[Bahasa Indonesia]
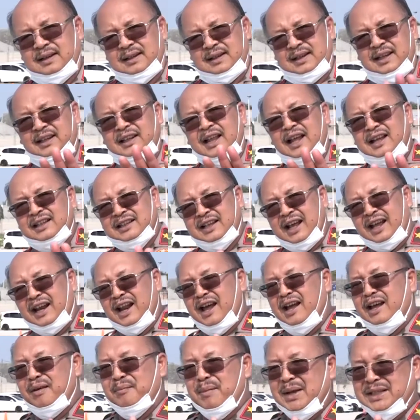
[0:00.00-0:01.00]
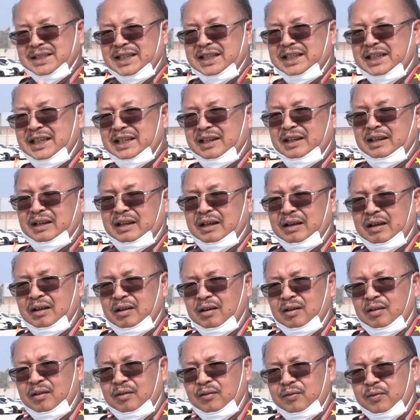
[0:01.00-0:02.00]
Kita sekarang masih di
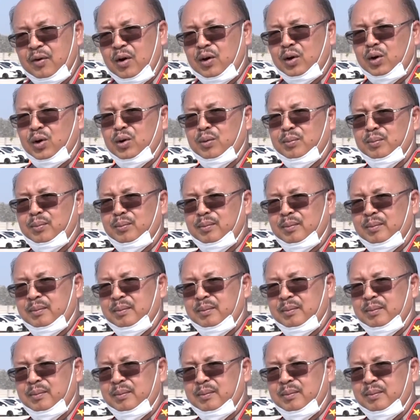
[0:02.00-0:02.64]
forum